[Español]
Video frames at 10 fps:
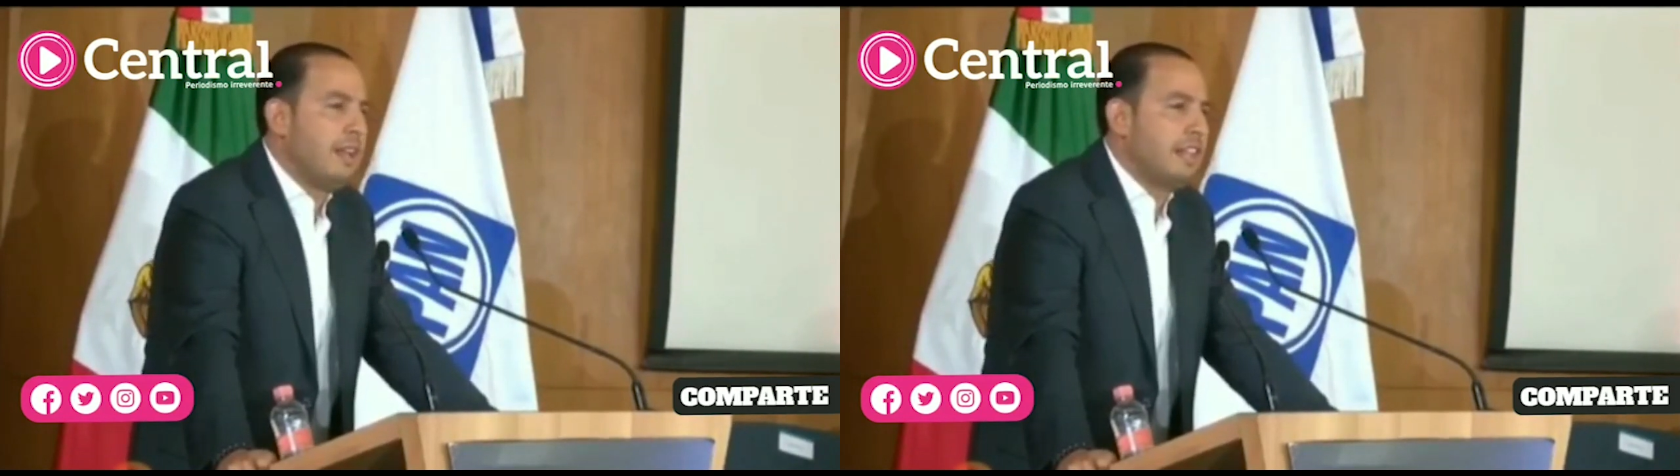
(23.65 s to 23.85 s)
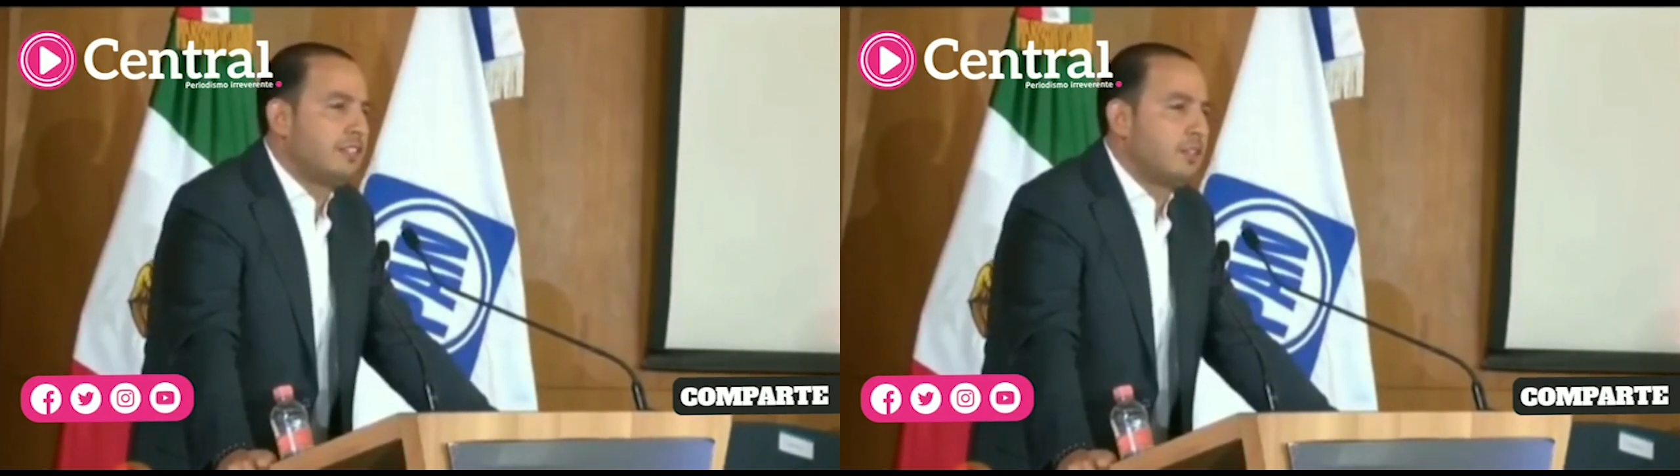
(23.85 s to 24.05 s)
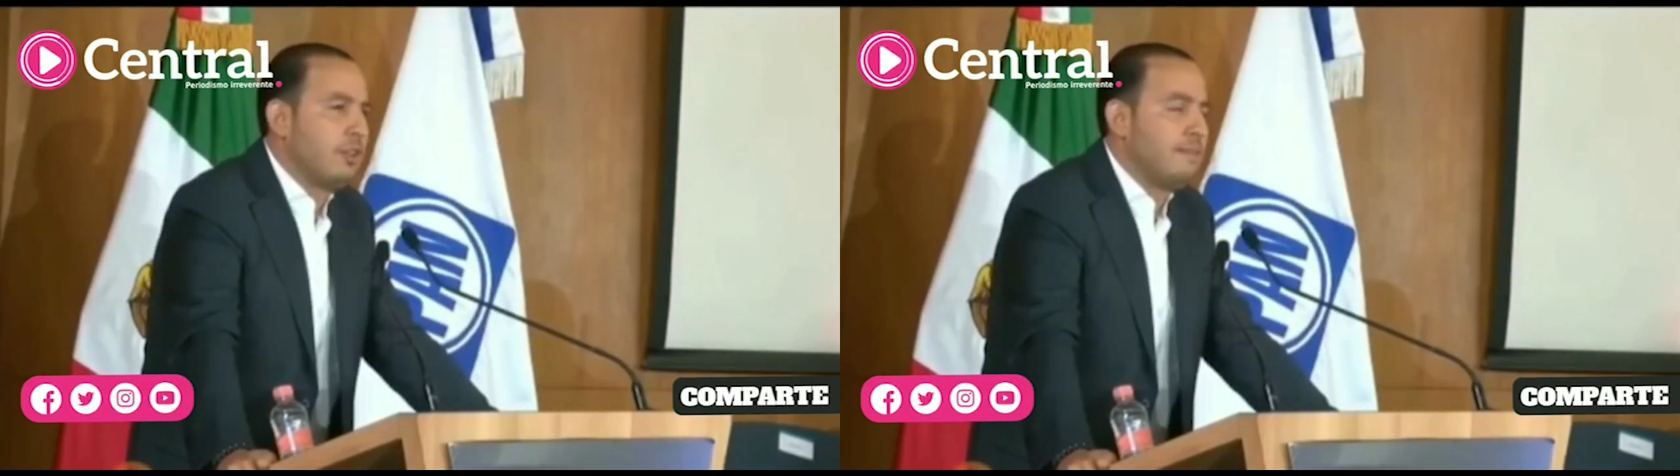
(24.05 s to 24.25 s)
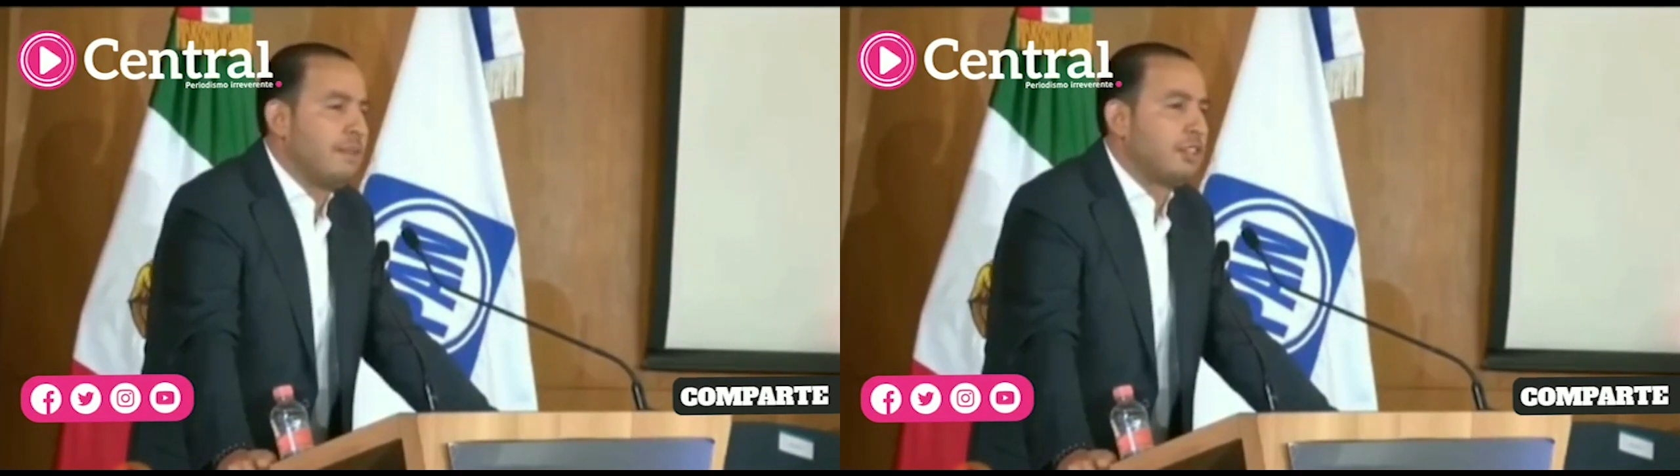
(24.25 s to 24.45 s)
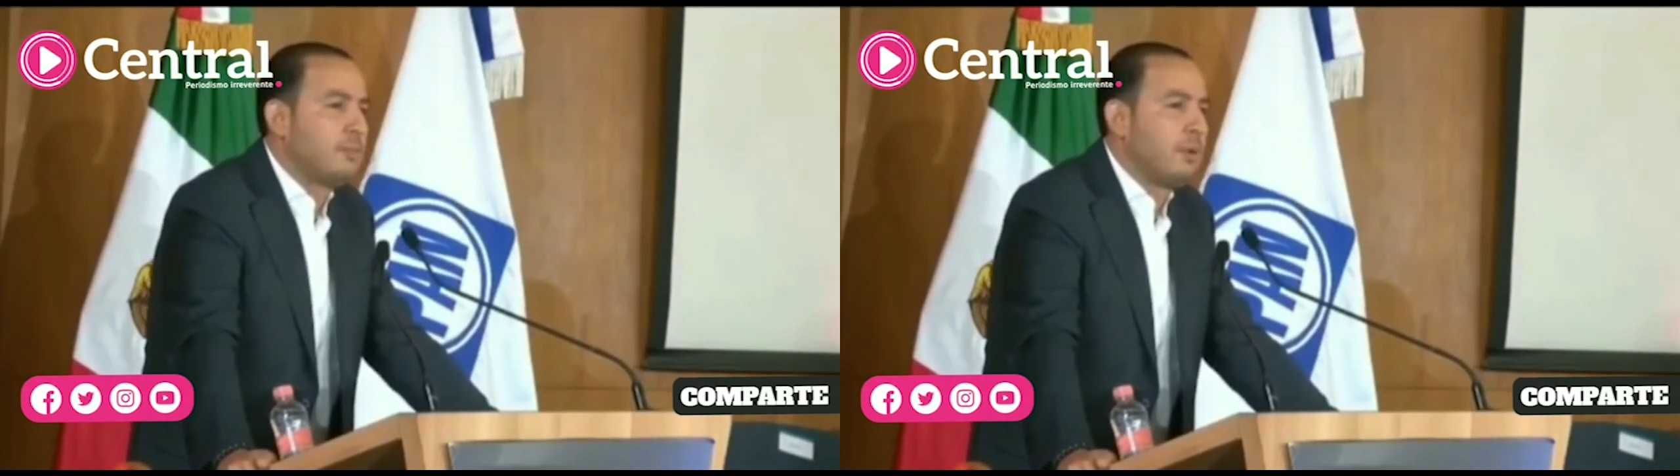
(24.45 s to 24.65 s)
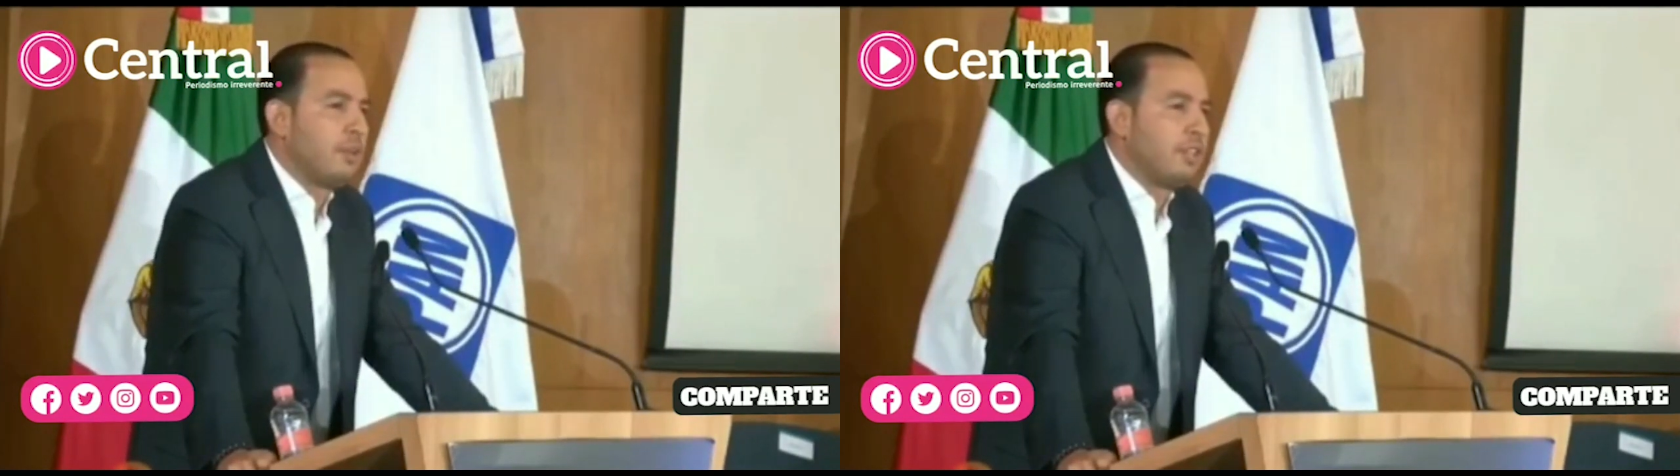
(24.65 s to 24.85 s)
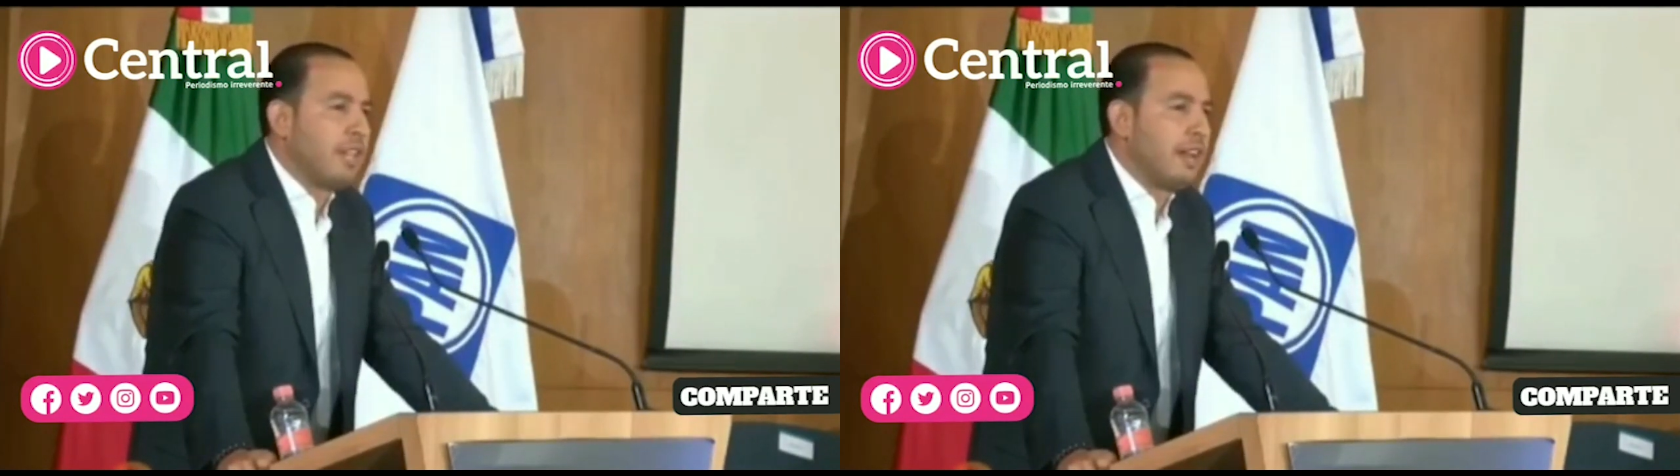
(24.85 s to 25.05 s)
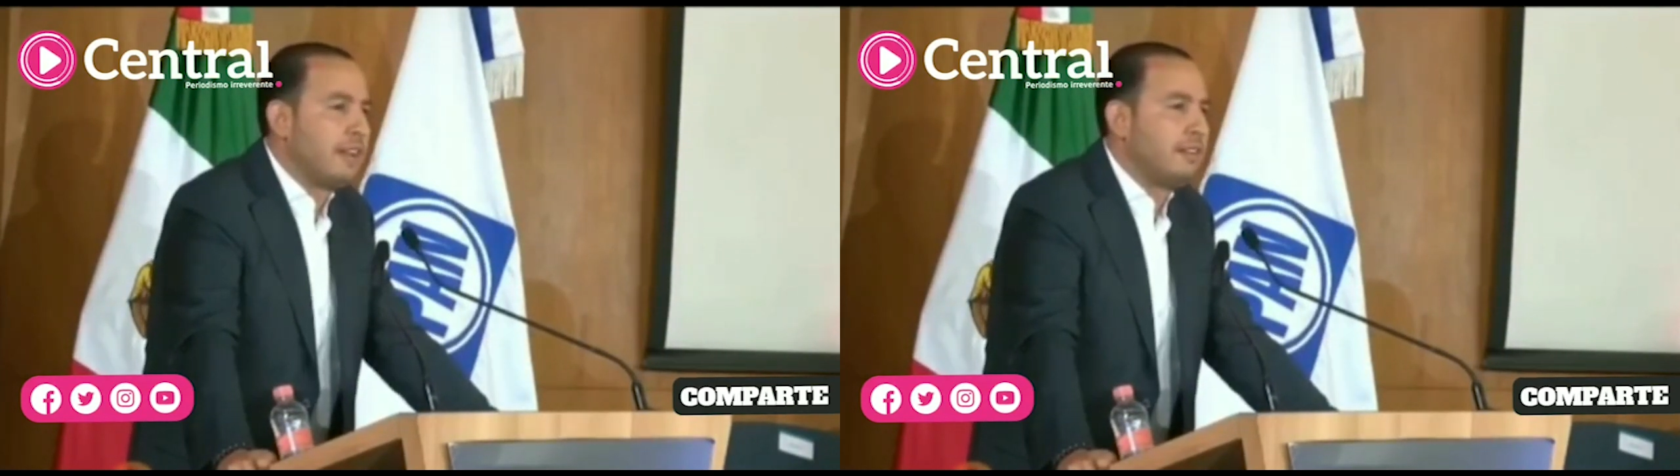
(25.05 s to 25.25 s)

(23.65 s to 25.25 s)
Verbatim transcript: la zona metropolitana